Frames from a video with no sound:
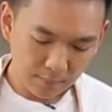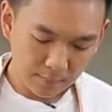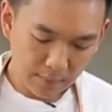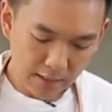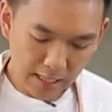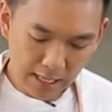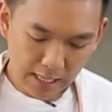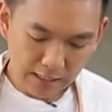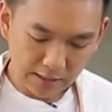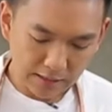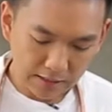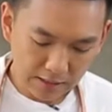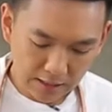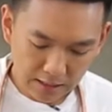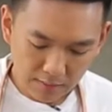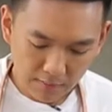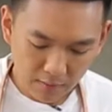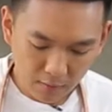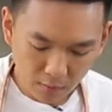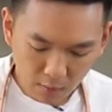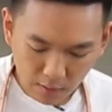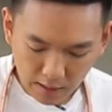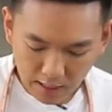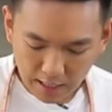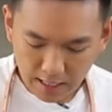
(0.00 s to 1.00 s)
มาหั่นเตรียม
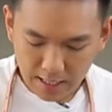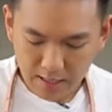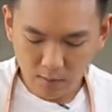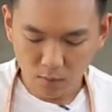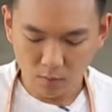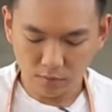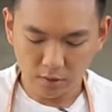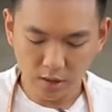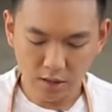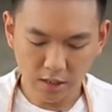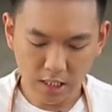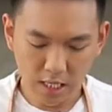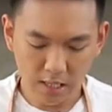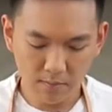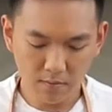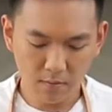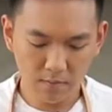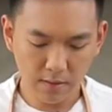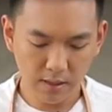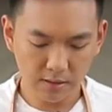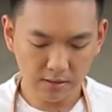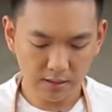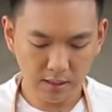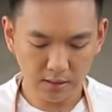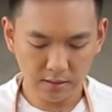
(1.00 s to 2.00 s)
เอาไว้ผมจะใช้ประ
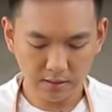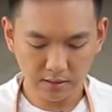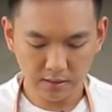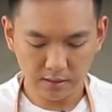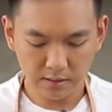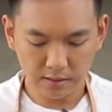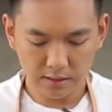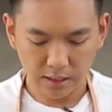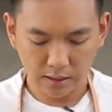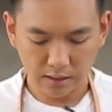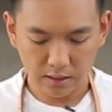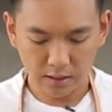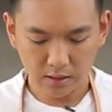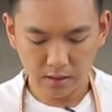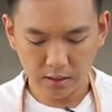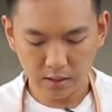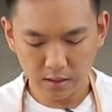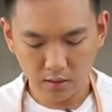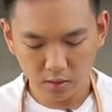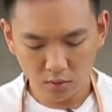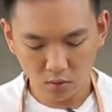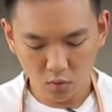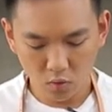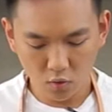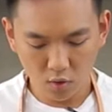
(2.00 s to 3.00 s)
มาณสักอย่างละครึ่
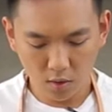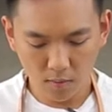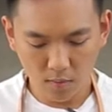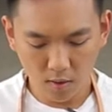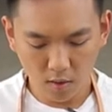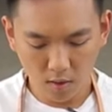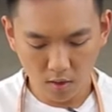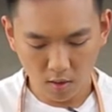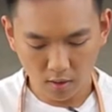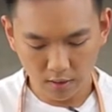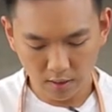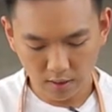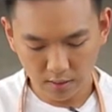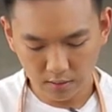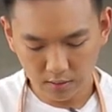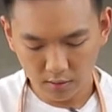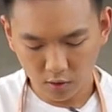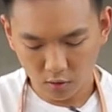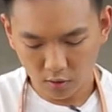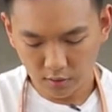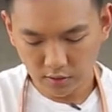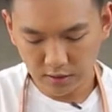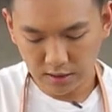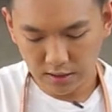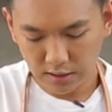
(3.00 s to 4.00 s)
งลูกก็พอเนี่ย
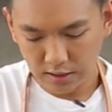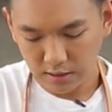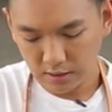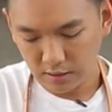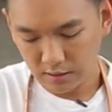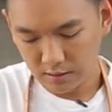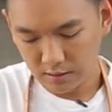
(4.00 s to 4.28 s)
2 สี